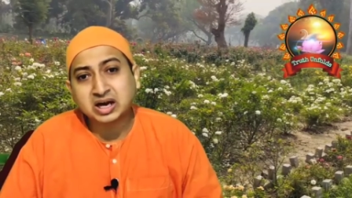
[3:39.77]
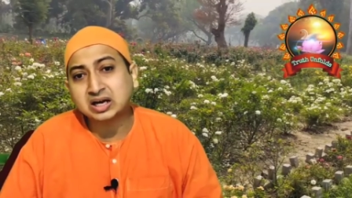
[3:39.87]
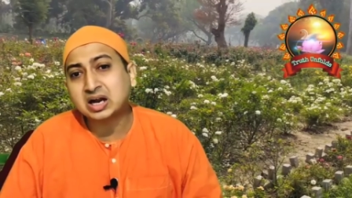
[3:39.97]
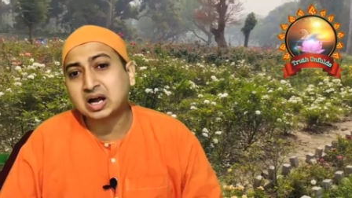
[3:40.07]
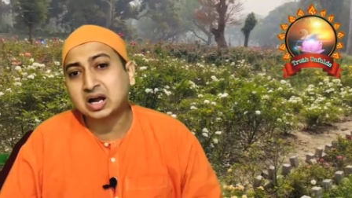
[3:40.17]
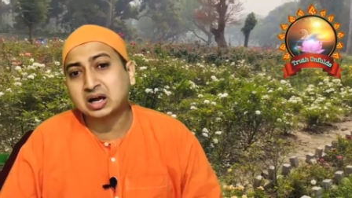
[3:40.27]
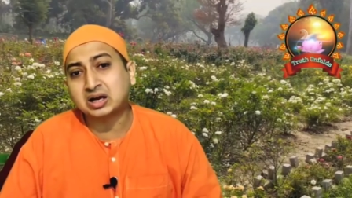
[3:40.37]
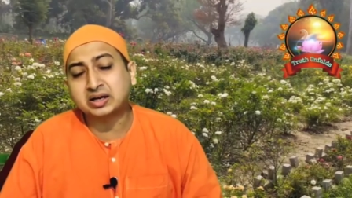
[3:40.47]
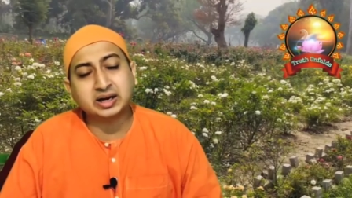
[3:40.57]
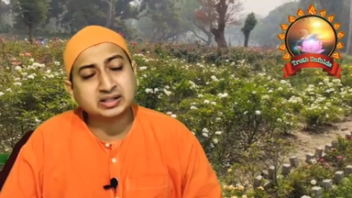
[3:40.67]
জানা
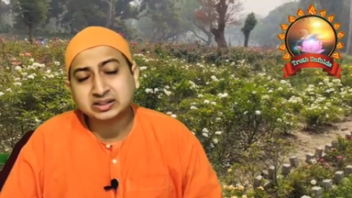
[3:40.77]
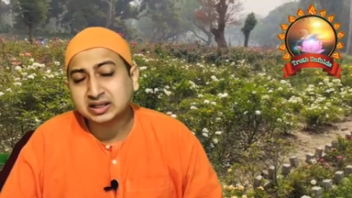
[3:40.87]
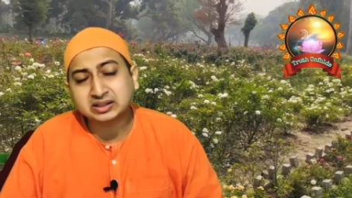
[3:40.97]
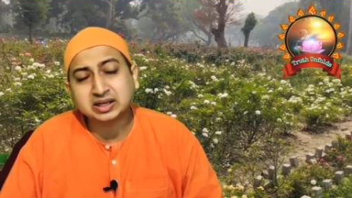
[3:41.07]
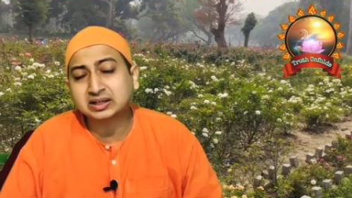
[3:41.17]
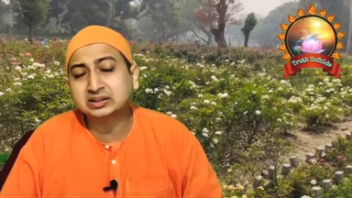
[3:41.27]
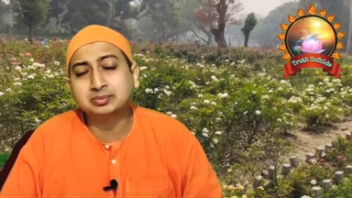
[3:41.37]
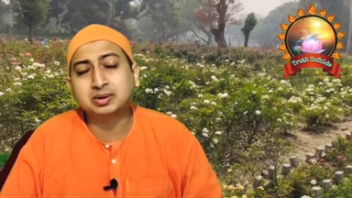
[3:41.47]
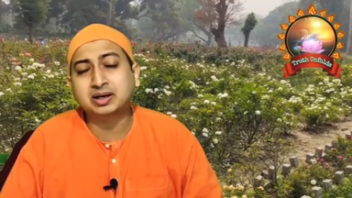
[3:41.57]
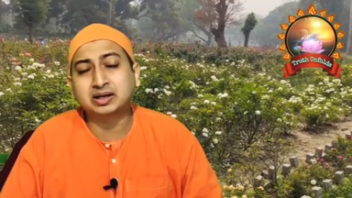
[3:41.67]
রেশনাল
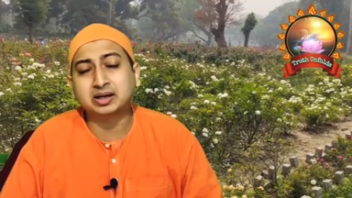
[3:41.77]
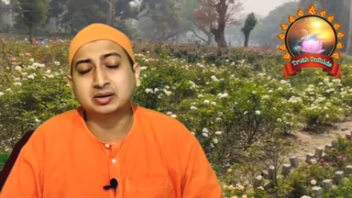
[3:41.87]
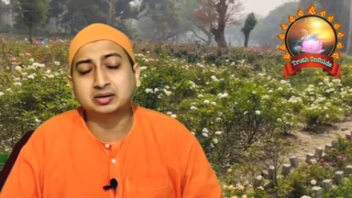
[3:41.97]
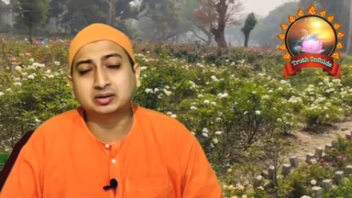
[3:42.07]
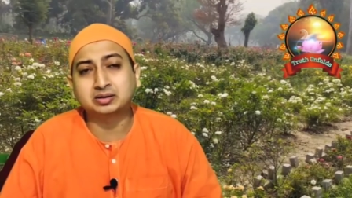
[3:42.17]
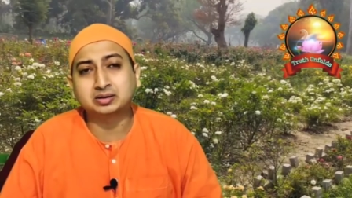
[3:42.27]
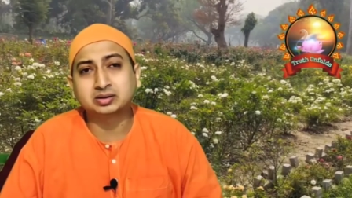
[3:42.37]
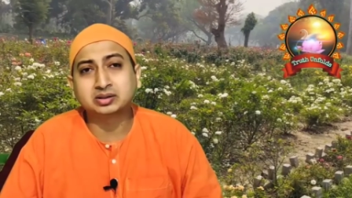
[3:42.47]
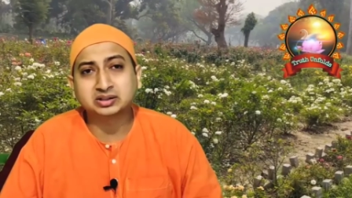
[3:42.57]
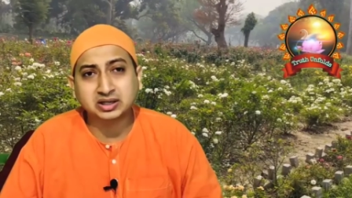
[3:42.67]
থাকতে পারে না
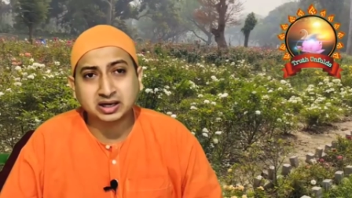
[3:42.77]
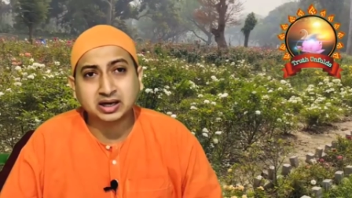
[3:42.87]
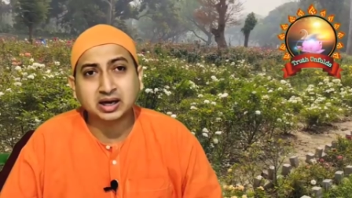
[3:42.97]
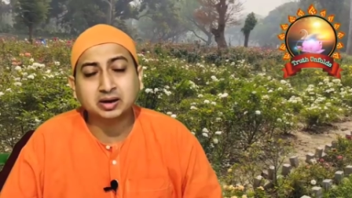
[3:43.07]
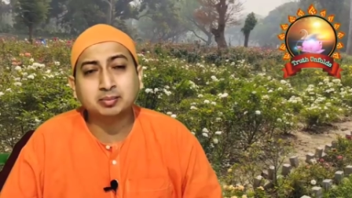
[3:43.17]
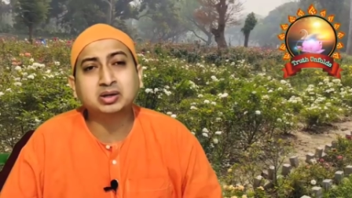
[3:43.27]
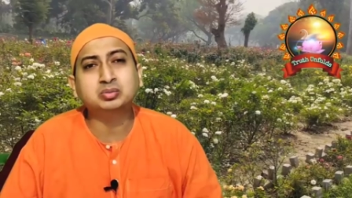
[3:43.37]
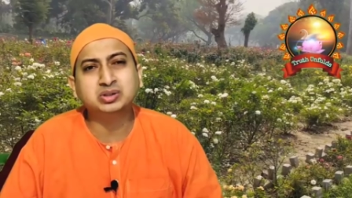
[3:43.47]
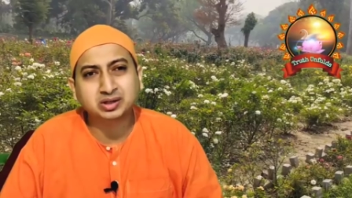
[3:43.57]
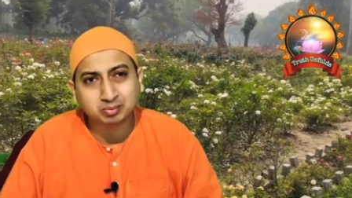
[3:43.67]
জানা বা
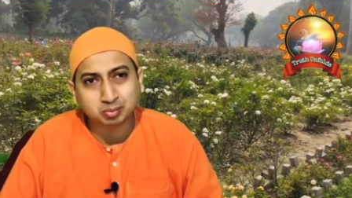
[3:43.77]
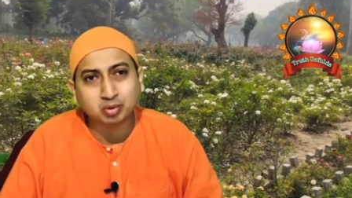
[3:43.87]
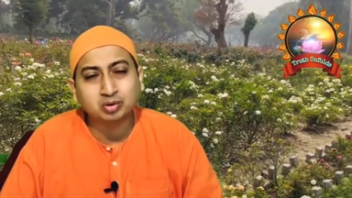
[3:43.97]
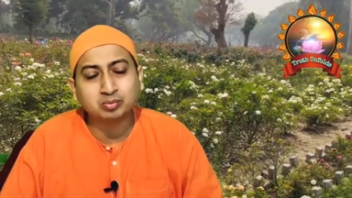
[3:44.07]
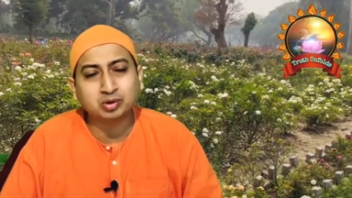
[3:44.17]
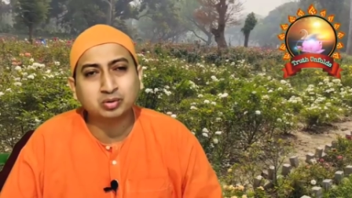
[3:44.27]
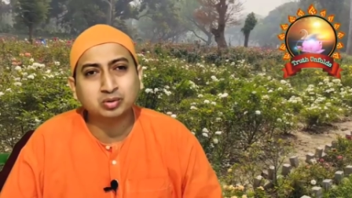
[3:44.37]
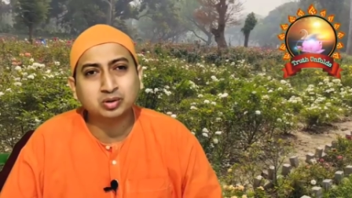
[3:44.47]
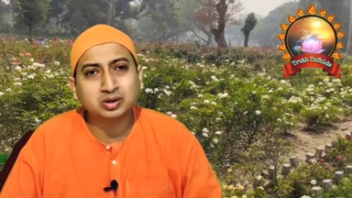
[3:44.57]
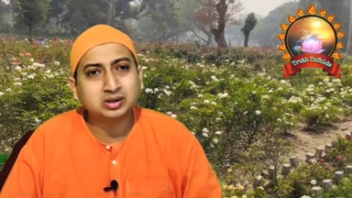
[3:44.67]
তুমি যাকে মন
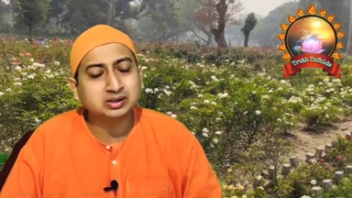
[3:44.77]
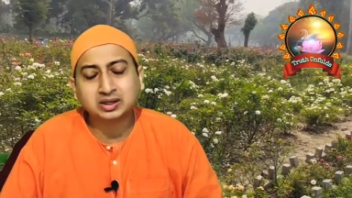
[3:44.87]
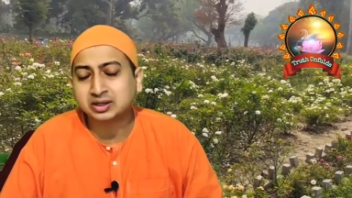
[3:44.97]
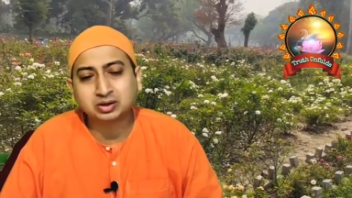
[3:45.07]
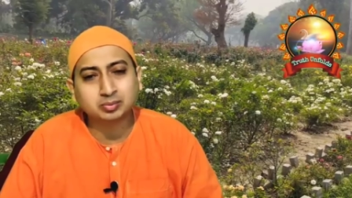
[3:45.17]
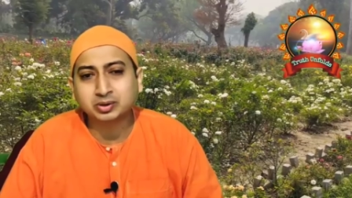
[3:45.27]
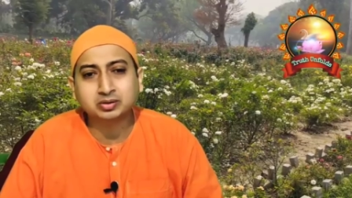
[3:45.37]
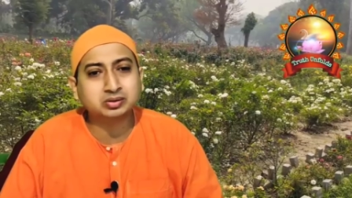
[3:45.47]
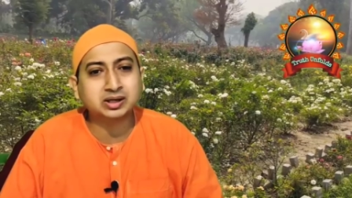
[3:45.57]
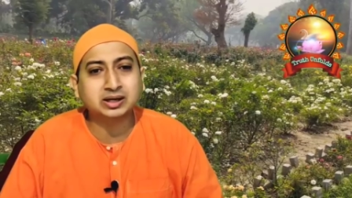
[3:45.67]
বলো তা
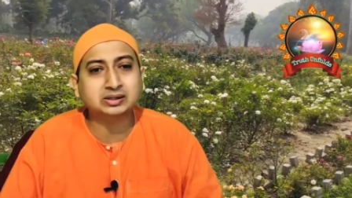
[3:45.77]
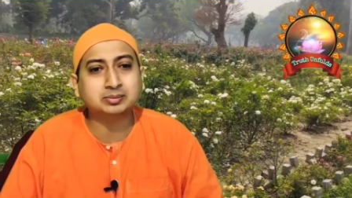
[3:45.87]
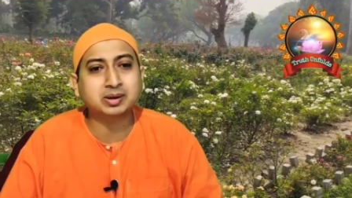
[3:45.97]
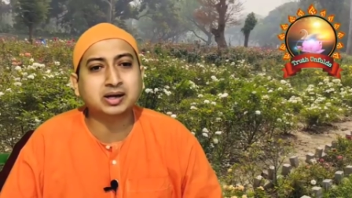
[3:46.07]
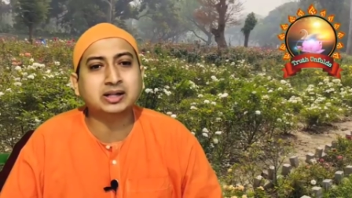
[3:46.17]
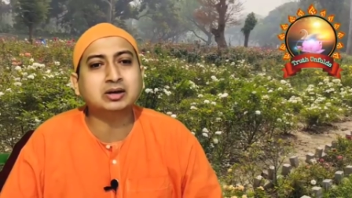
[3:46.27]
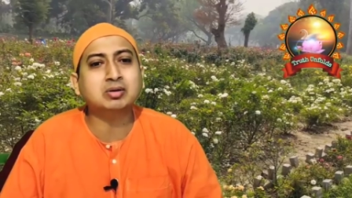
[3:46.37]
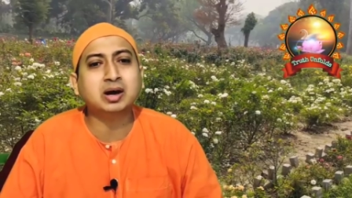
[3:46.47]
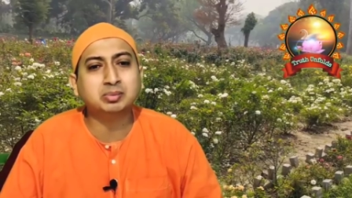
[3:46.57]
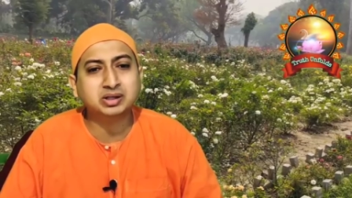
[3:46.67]
নিরপেক্ষ থাকতে পারে না
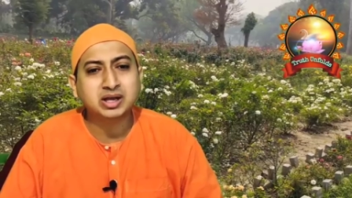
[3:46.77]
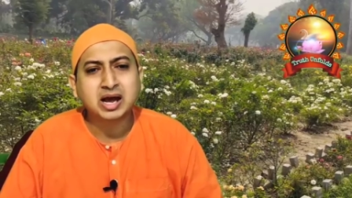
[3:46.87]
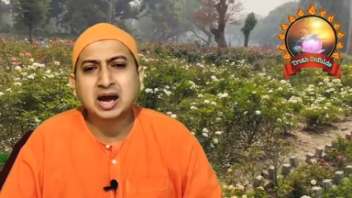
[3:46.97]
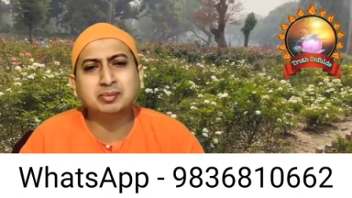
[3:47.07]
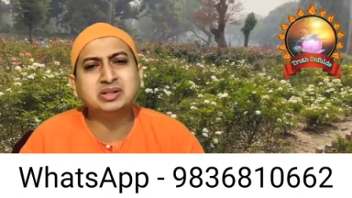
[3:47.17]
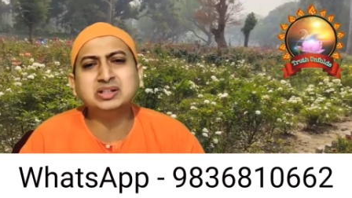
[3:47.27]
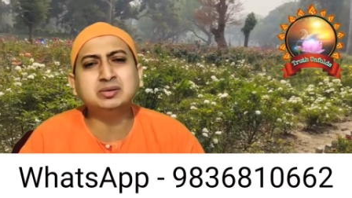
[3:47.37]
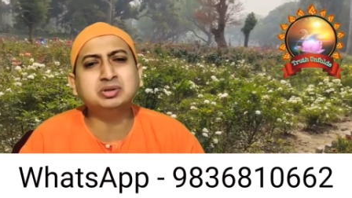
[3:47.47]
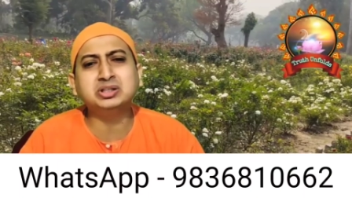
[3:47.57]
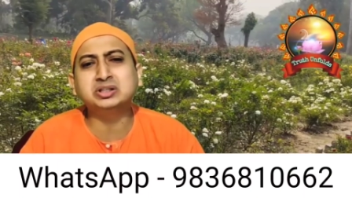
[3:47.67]
দেখো আমি আমি
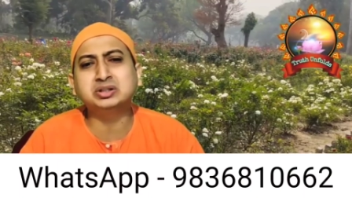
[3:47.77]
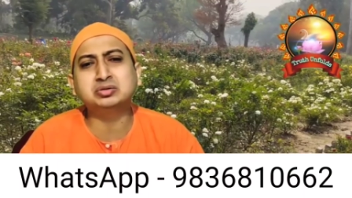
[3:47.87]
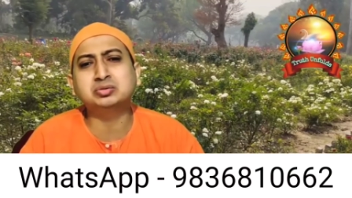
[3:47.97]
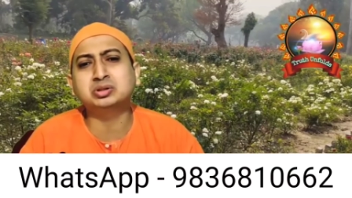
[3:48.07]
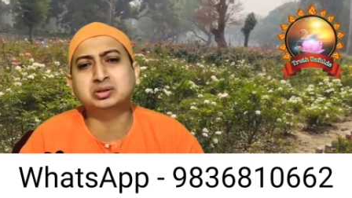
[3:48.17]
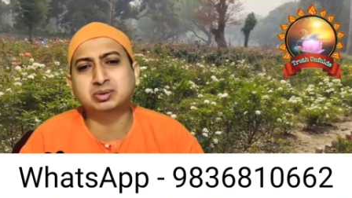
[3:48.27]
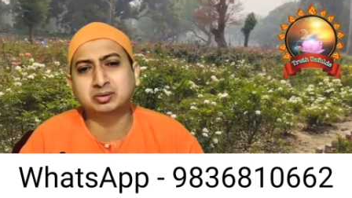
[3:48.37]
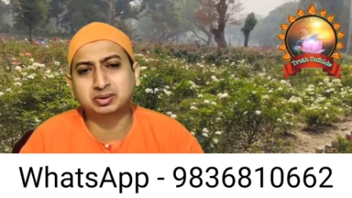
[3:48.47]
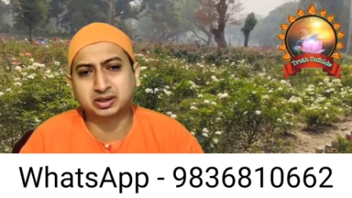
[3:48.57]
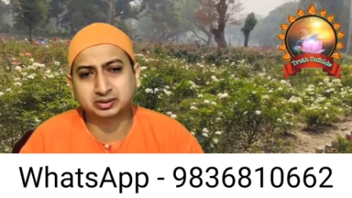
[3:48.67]
দিয়ে বিশেষ কিছু করতে
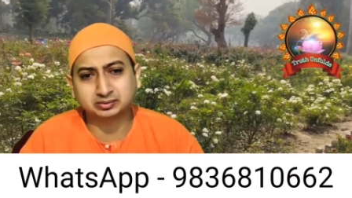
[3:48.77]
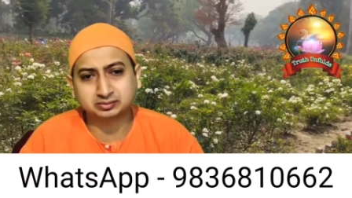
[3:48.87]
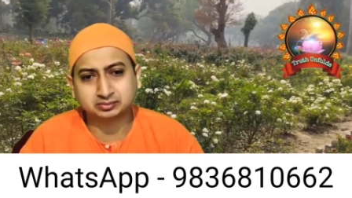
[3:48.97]
পারবে না